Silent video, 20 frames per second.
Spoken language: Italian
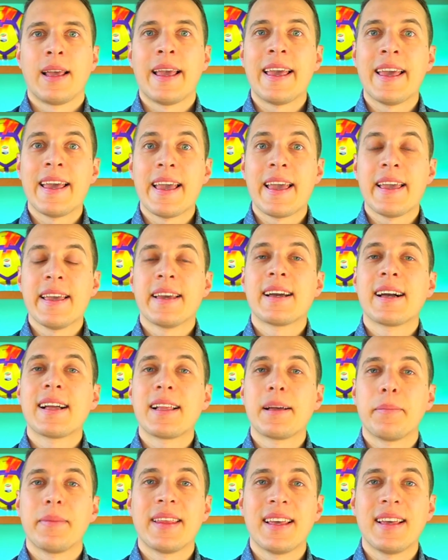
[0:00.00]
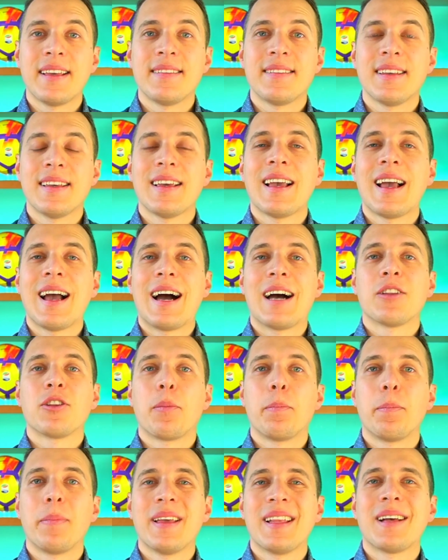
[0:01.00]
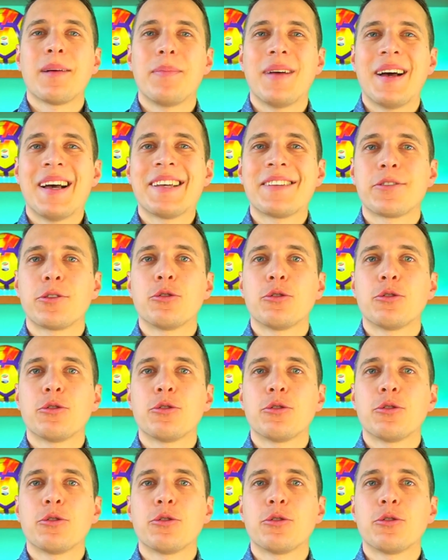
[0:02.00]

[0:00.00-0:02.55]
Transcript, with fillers: e i calabresi hanno appena perso